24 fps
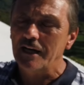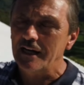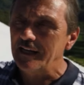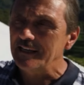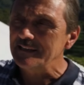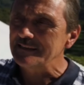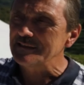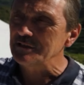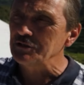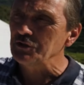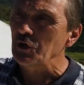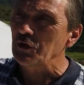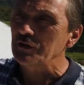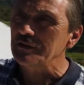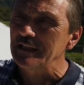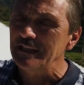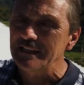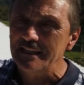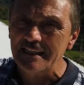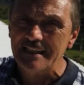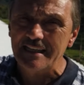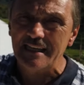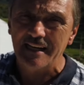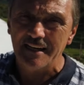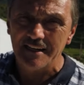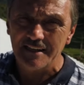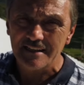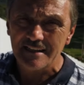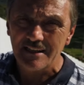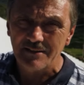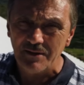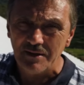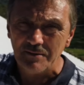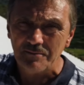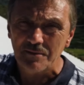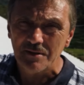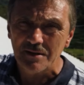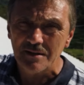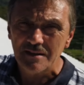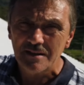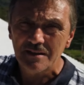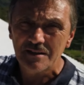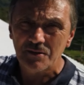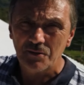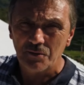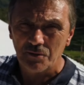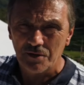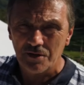garantisi yok dedik yani tamam
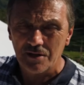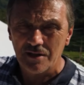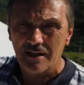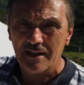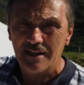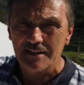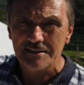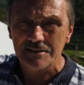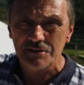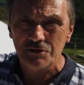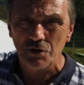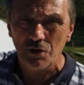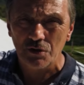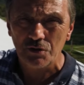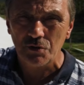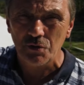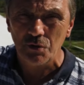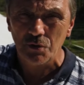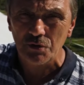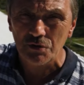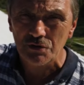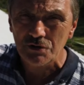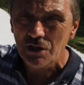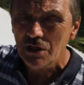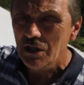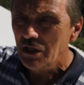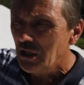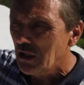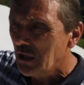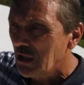mı? Onun garantisi yok diyoruz. Ya